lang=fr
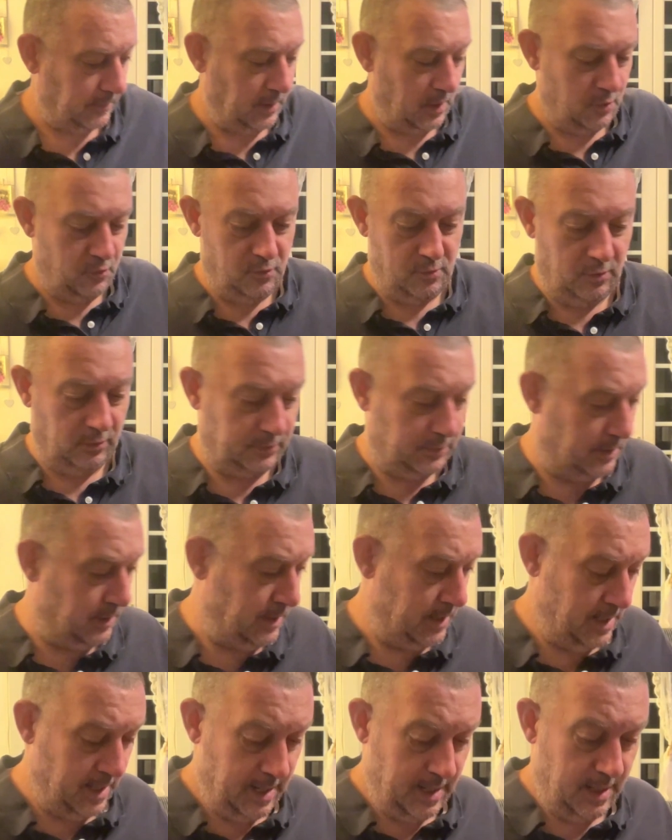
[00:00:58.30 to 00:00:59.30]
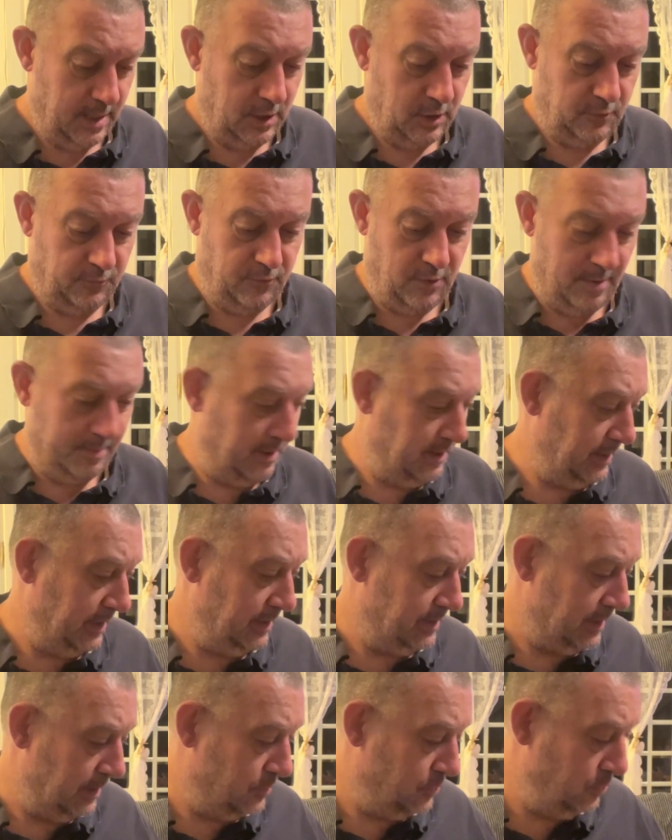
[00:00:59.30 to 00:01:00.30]
Je vous montre un
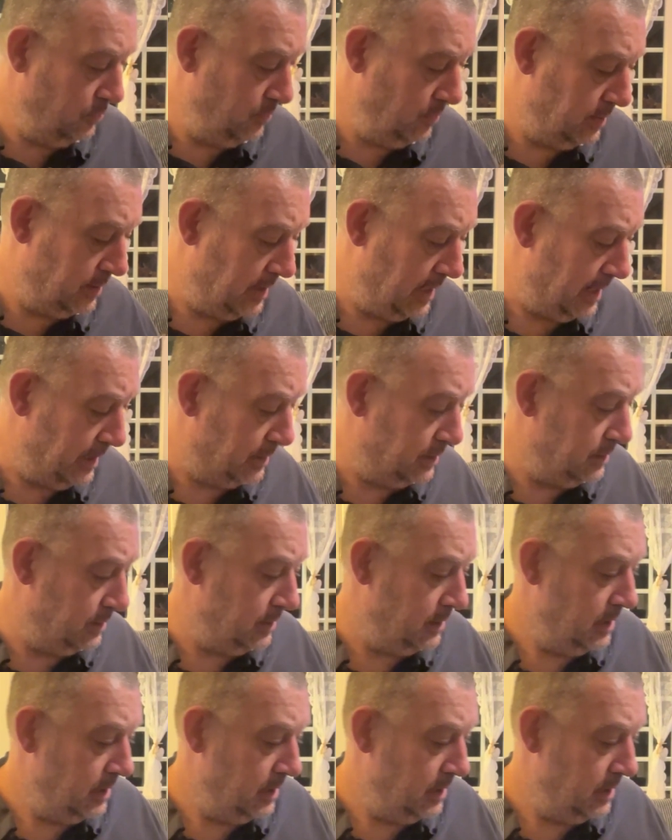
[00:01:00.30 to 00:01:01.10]
Matrix là-dessus, clac,